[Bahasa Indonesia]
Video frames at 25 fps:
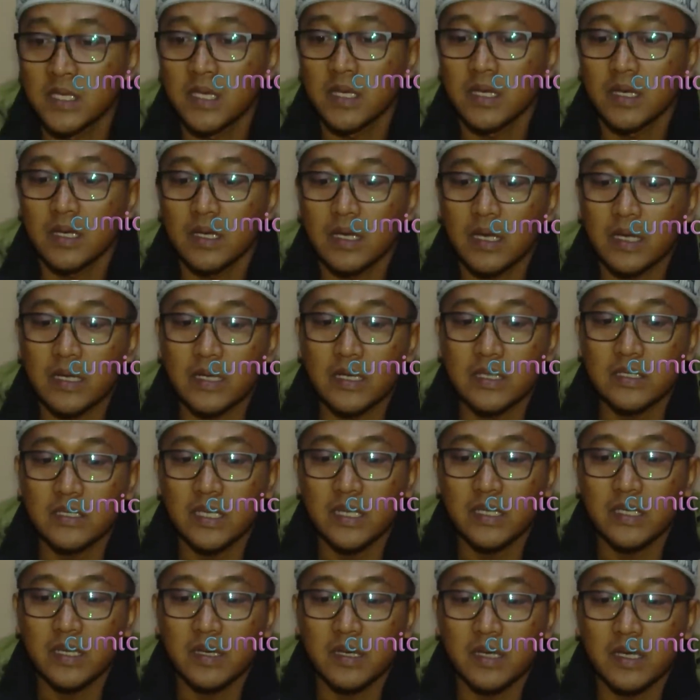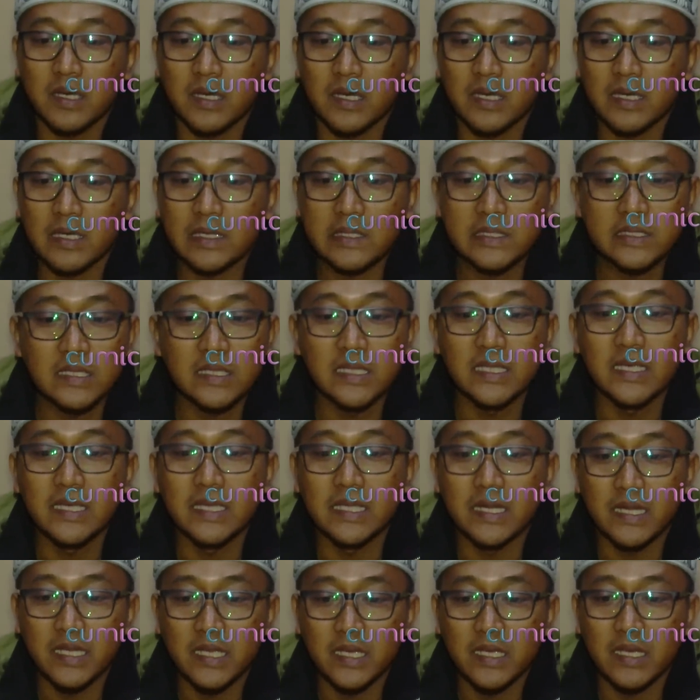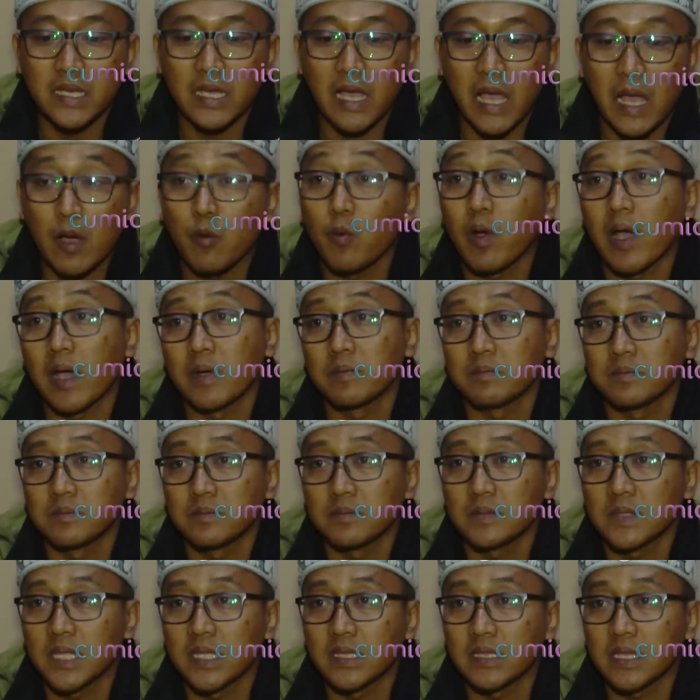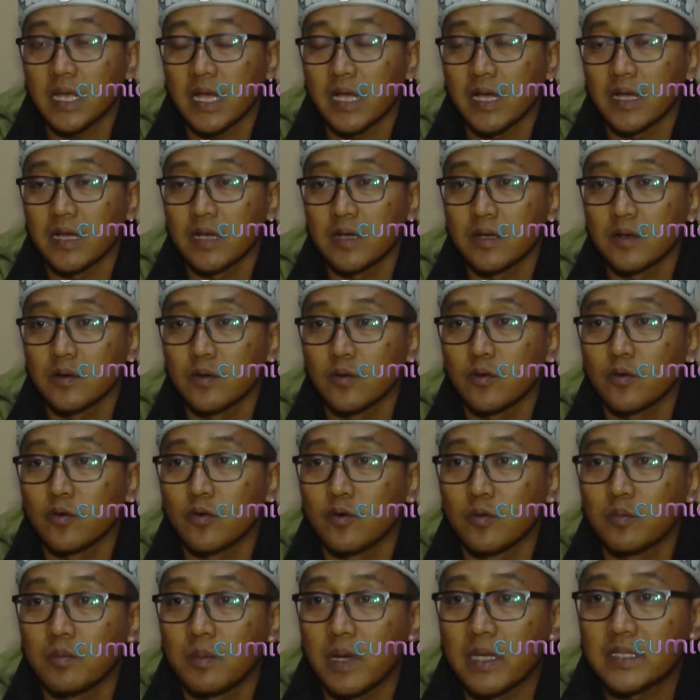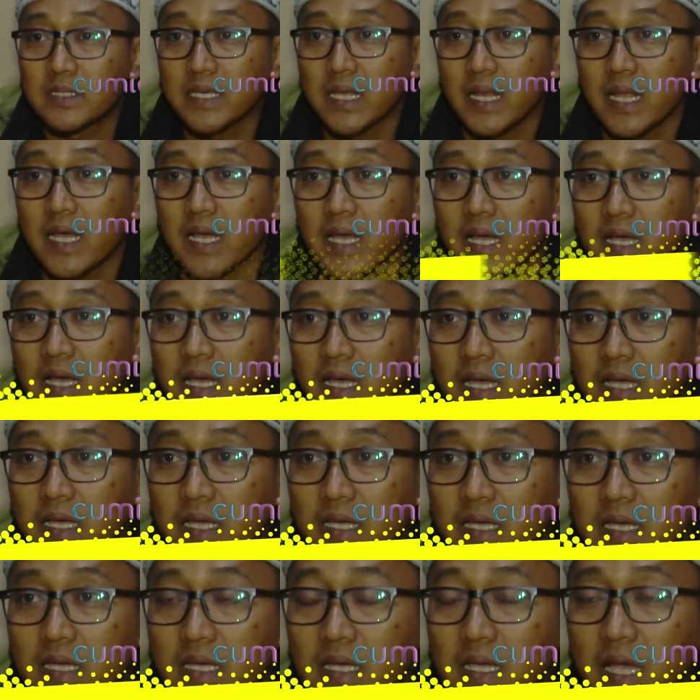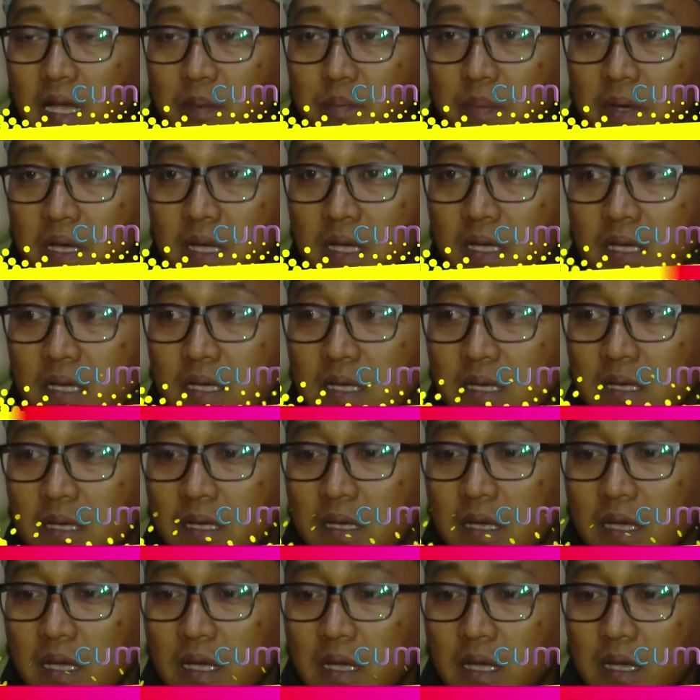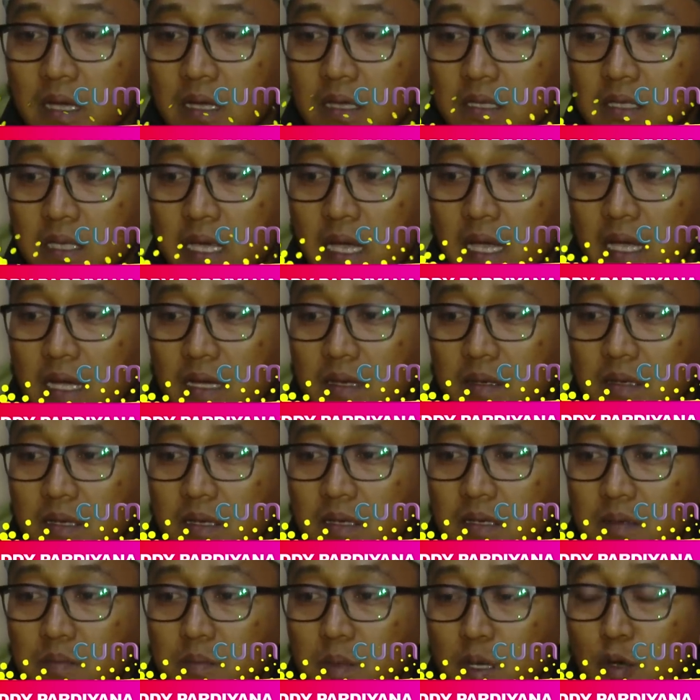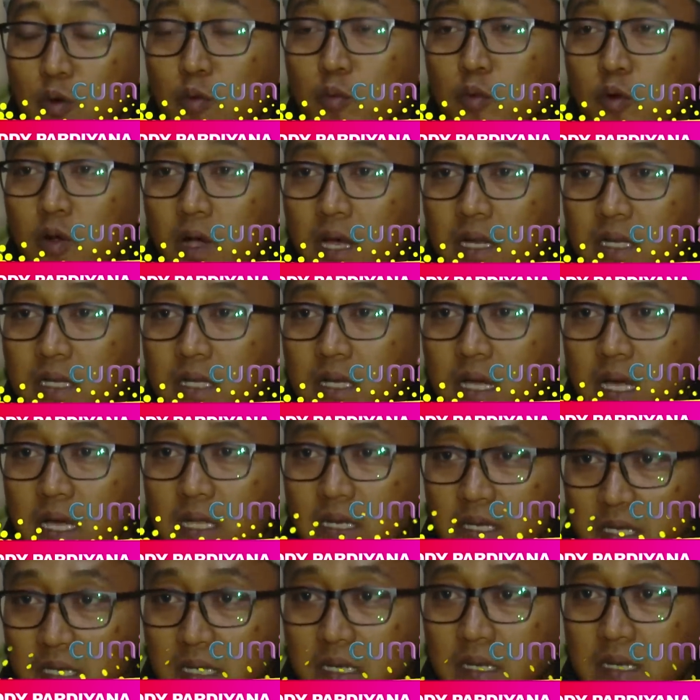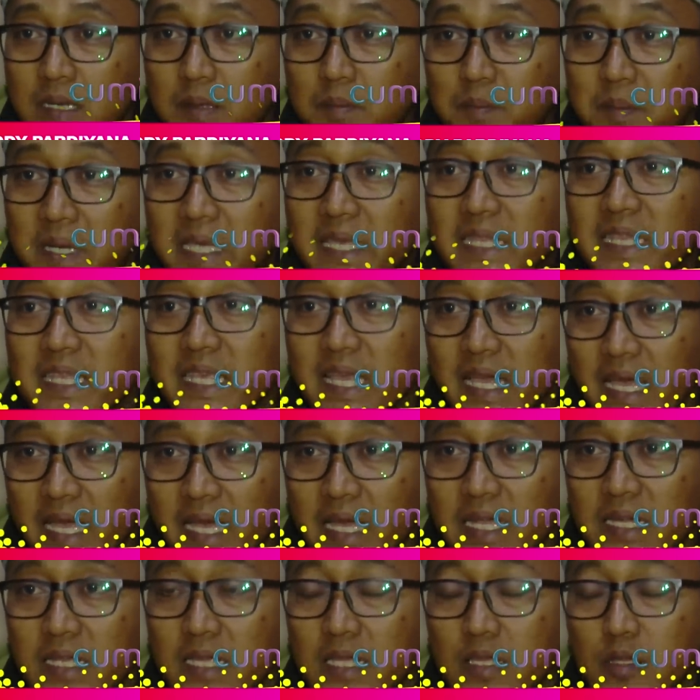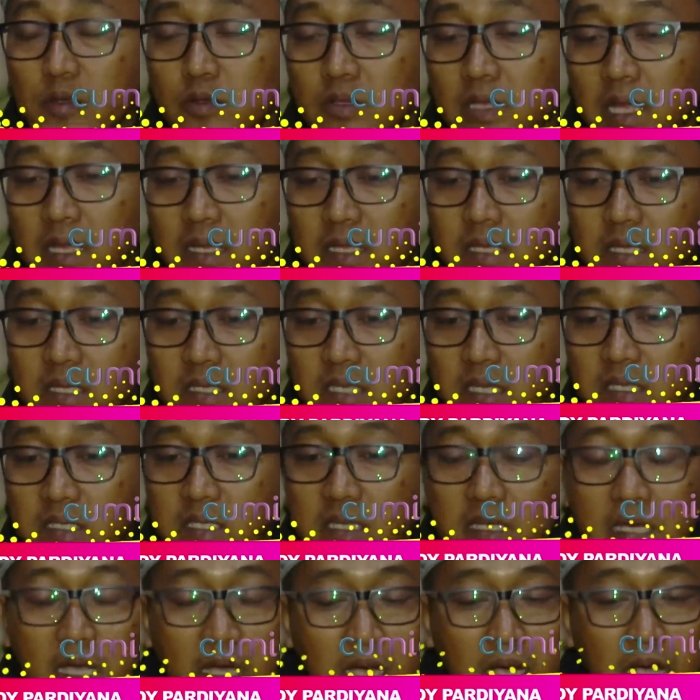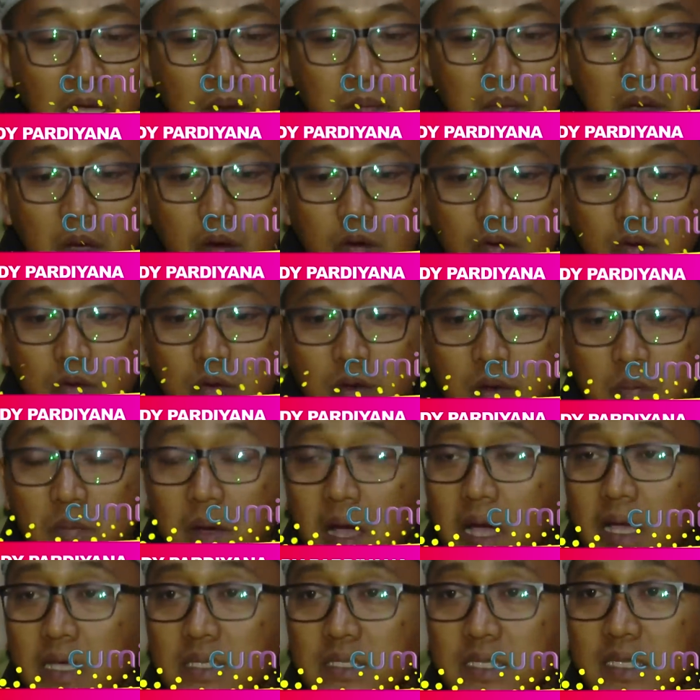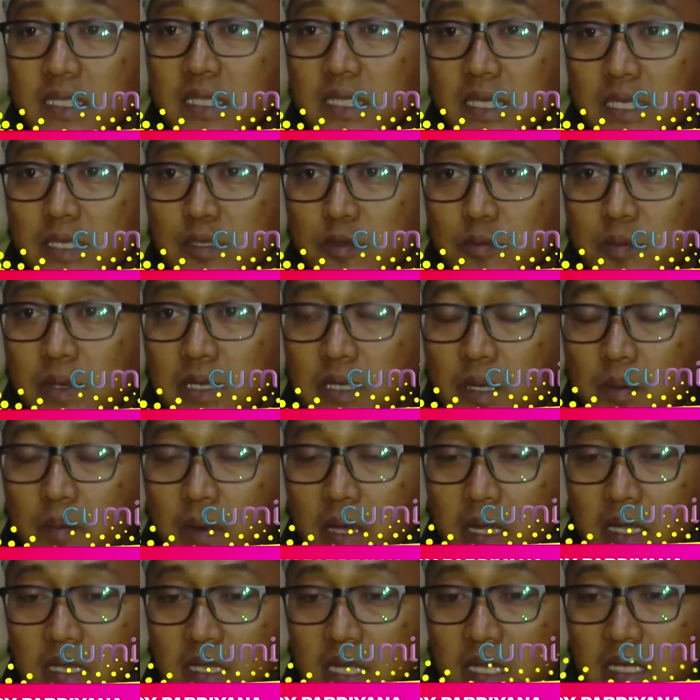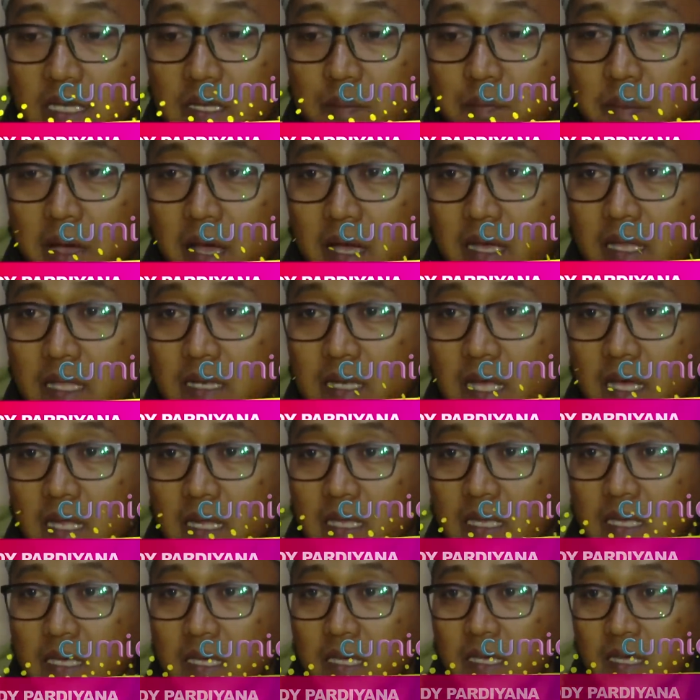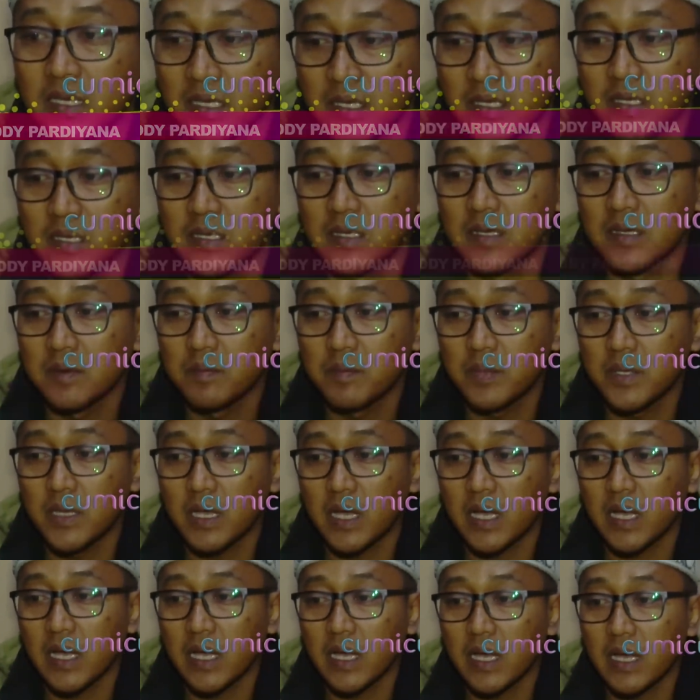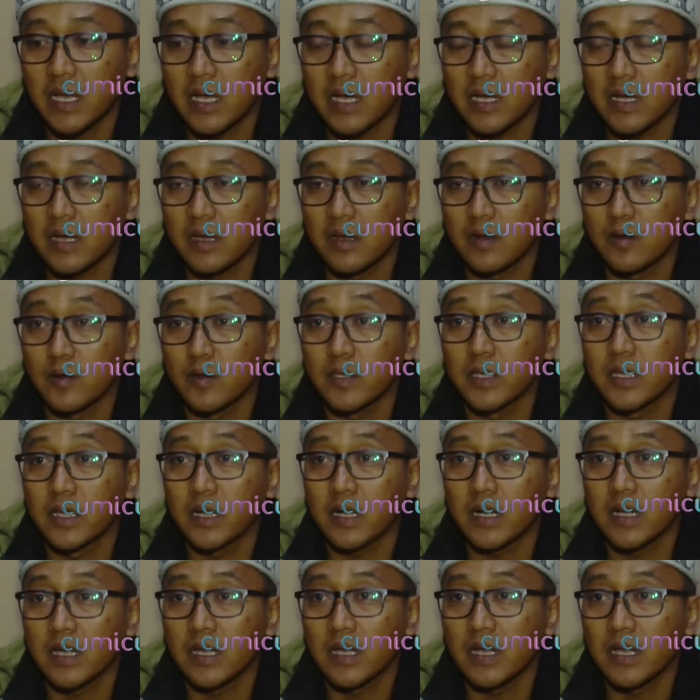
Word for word: Iya, karena saya sendiri awam tentang hukum masalah apa? yang berhubungan dengan beginian gitu. Tadinya saya sih nggak nggak mau ngebahas ini, cuman kemarin kan dipanggil dari pihak lawyer